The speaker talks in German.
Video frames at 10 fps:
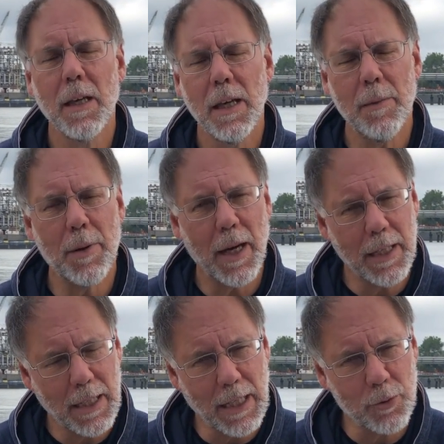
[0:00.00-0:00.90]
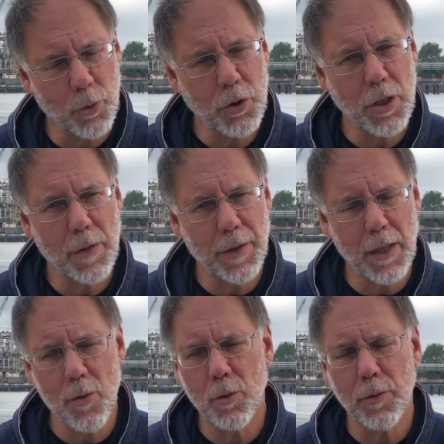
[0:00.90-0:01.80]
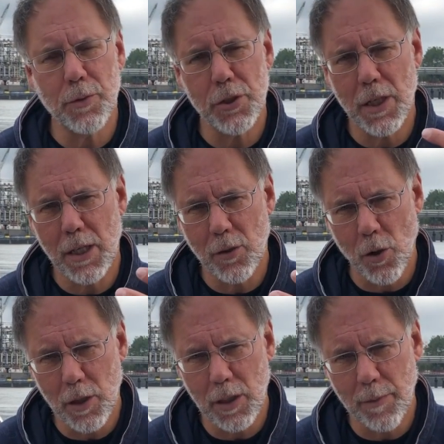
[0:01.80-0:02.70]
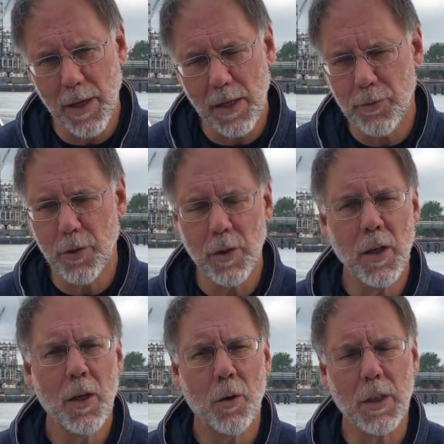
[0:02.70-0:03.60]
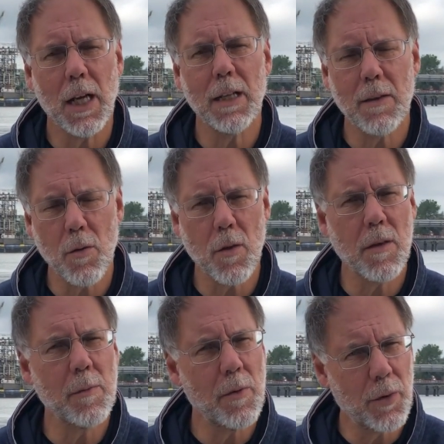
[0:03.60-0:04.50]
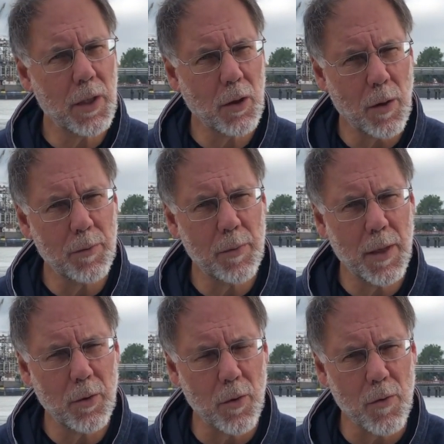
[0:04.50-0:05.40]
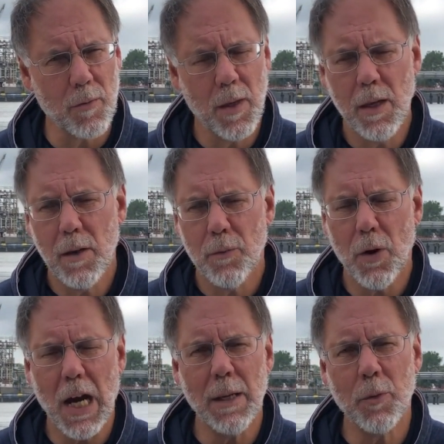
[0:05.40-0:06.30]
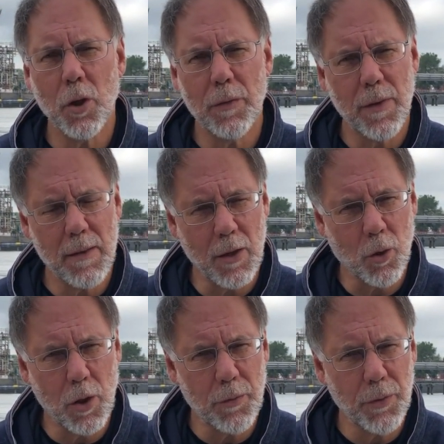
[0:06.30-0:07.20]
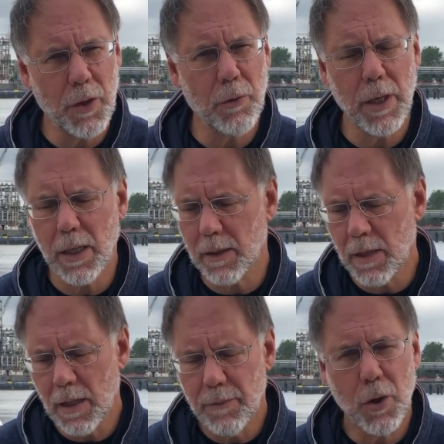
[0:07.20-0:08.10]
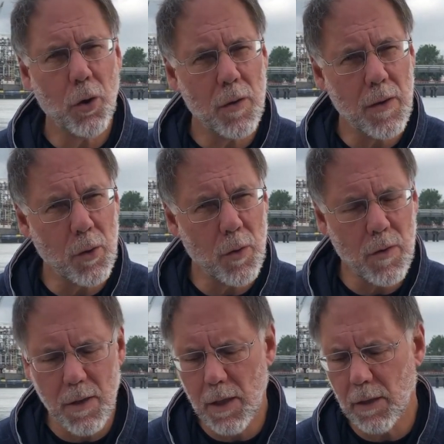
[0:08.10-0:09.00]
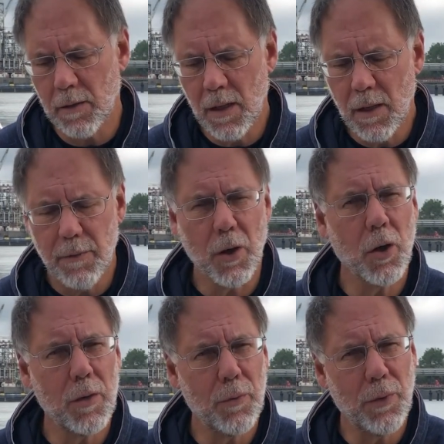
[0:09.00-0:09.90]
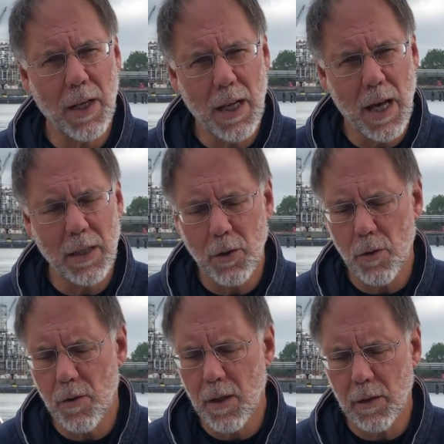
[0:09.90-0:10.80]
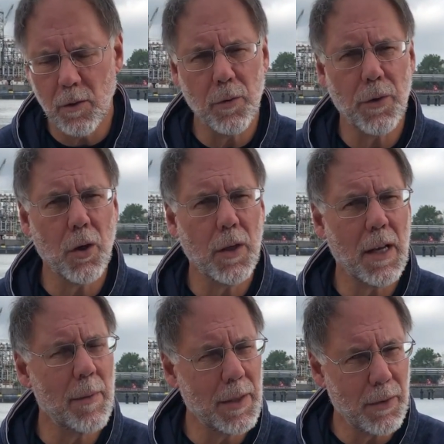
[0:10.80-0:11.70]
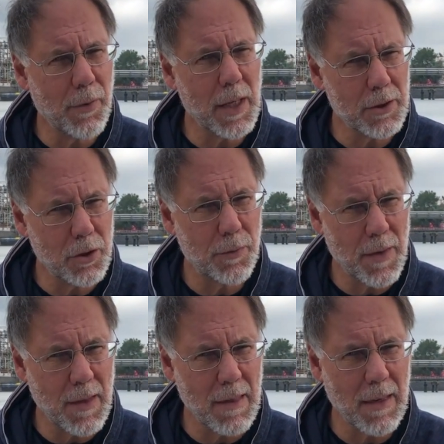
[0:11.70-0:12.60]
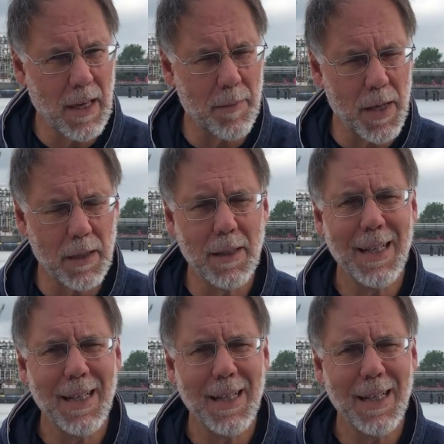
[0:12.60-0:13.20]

Im Bereich elektronische Navigation verstehe ich deutlich mehr davon und kann diese Systeme wirklich optimal nutzen. Vor allem können wir sie konfigurieren, wir können sie justieren, wir können Fehler analysieren und wir können damit die Fahrtschiffe sehr sicher machen.